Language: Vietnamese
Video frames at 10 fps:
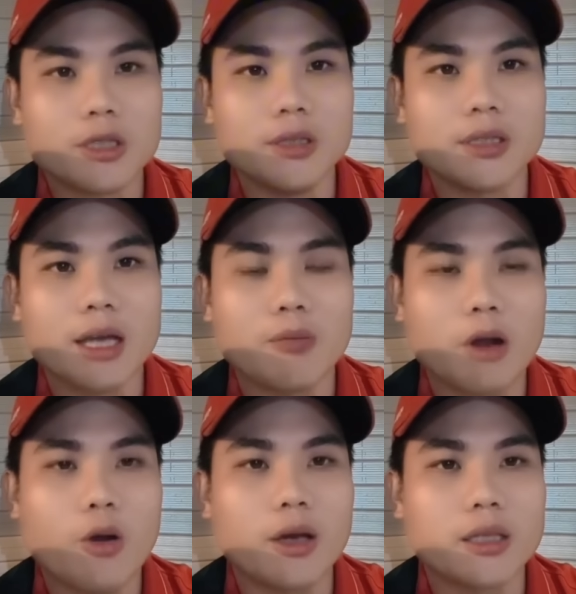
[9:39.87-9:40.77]
xương chị
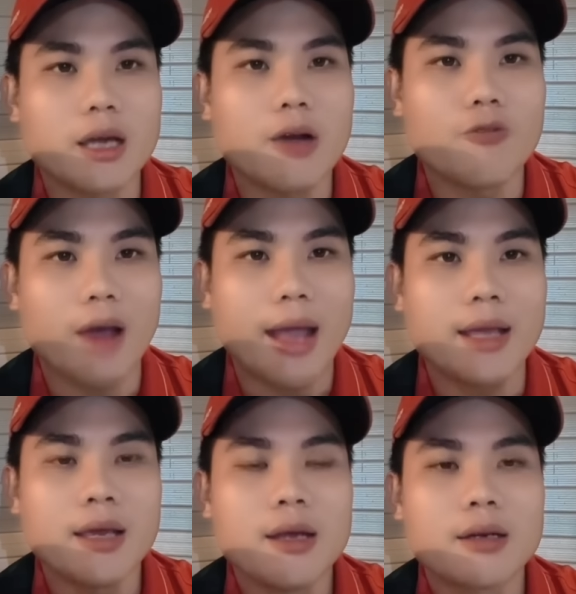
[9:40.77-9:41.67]
Hồng Loan rồi chứ không
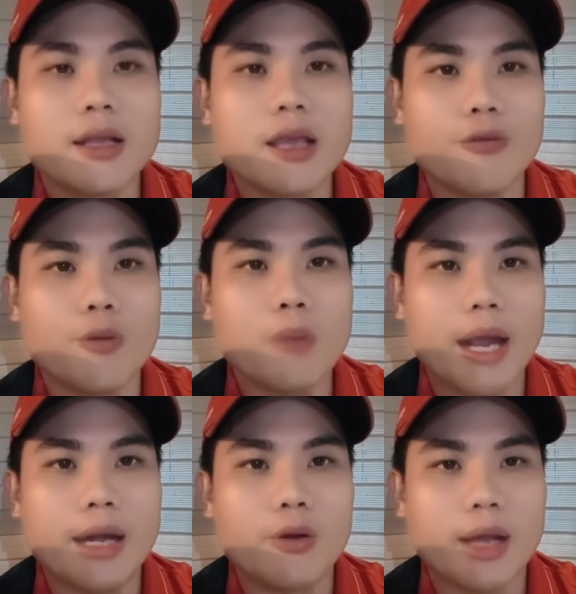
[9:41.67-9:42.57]
phải đến giờ phút
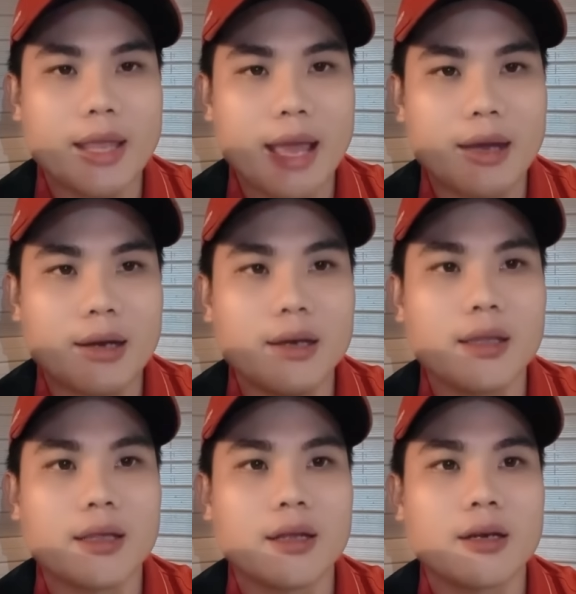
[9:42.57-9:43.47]
này đâu cả nhà ơi